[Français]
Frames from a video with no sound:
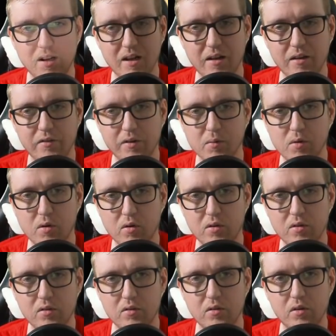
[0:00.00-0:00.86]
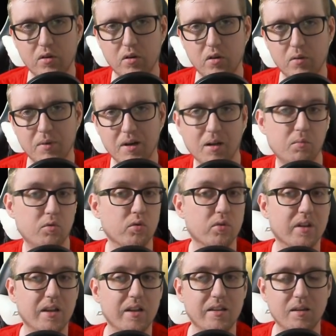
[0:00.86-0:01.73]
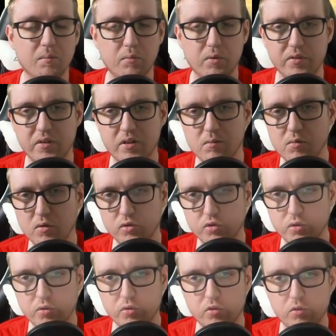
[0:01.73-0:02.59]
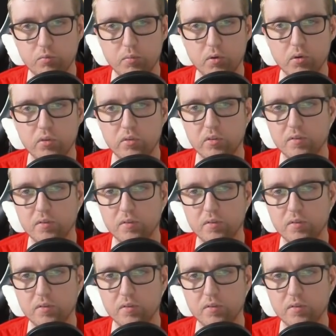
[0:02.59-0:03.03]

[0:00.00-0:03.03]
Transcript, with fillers: elle est vraiment en euh, bah, la plus haute qualité possible, je suppose.